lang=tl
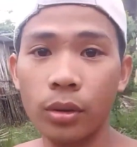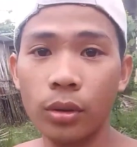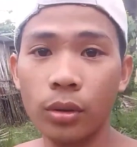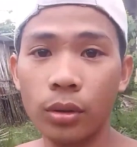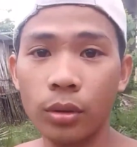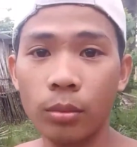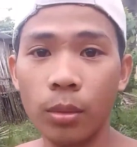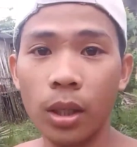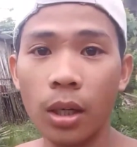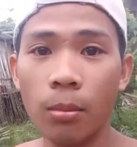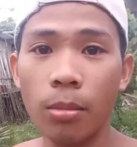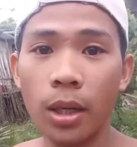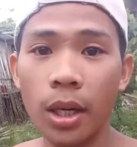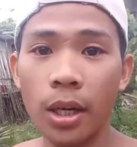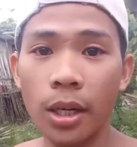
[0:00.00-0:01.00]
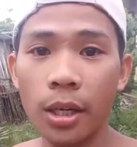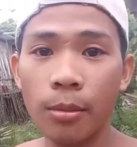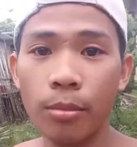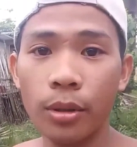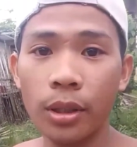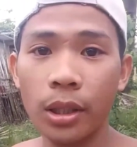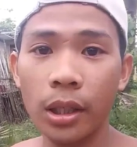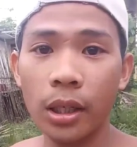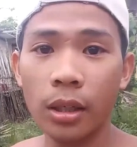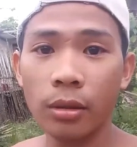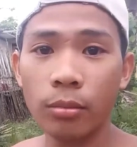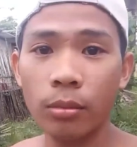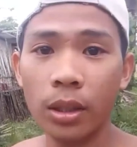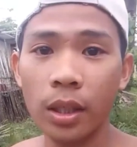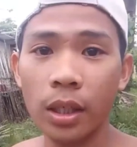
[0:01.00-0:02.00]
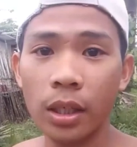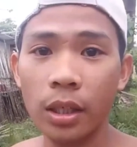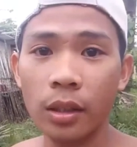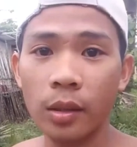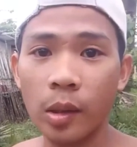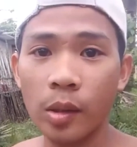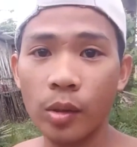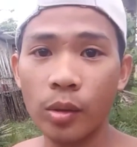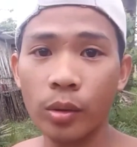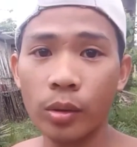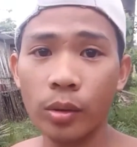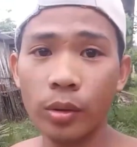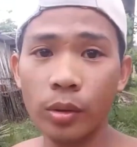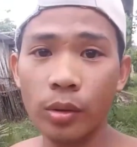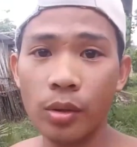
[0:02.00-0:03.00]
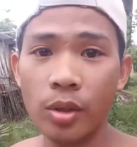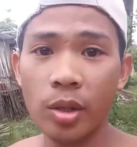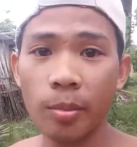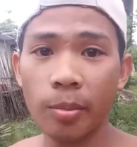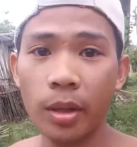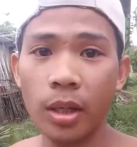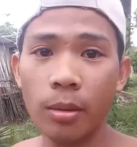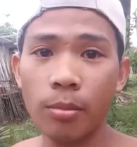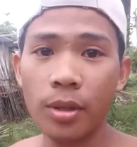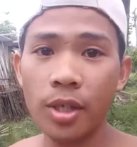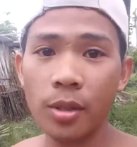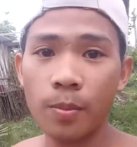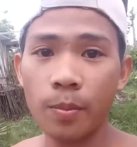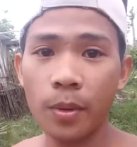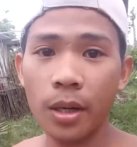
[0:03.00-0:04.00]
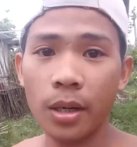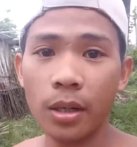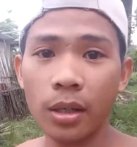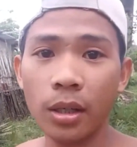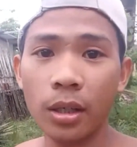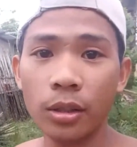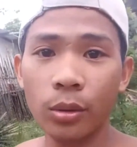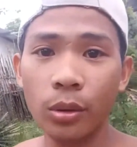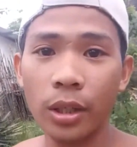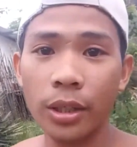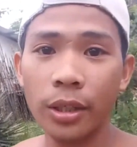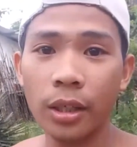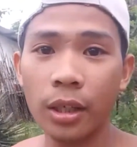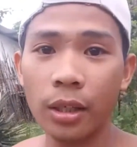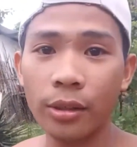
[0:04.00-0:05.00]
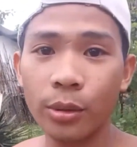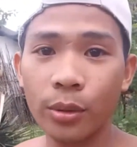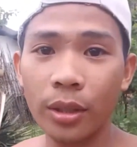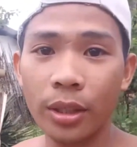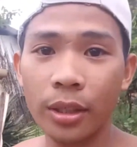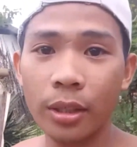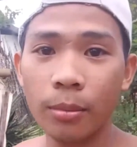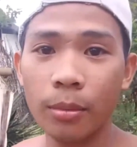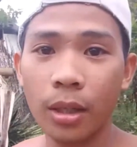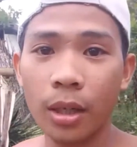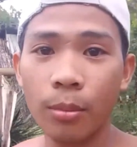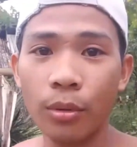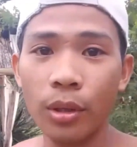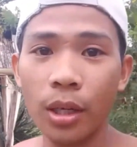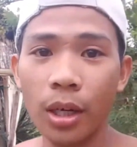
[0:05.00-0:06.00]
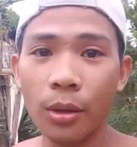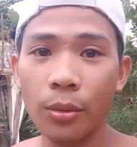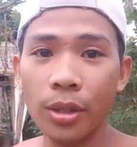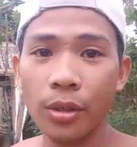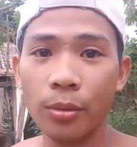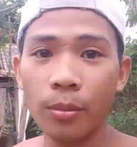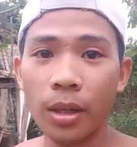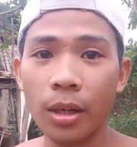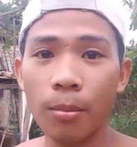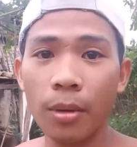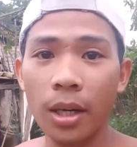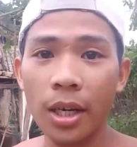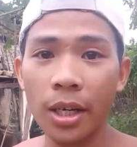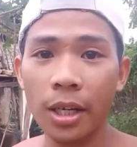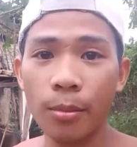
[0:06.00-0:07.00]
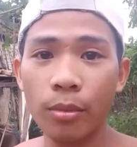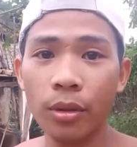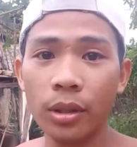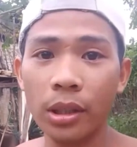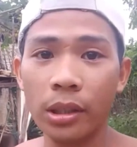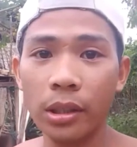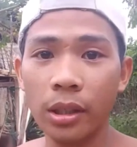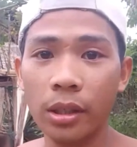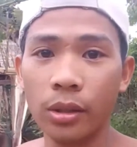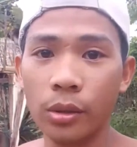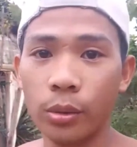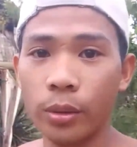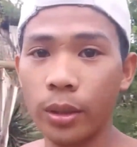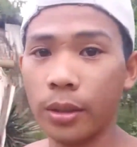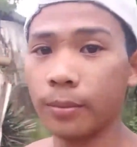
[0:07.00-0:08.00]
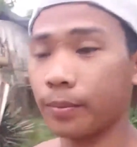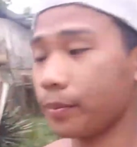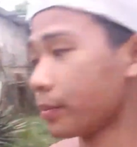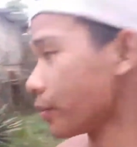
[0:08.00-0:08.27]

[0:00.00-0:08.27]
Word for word: yung mga balahibo nila kung makikita nyo doon sa palabas parang katulad na katulad ng mga mulawin yung mga balahibong nandito eh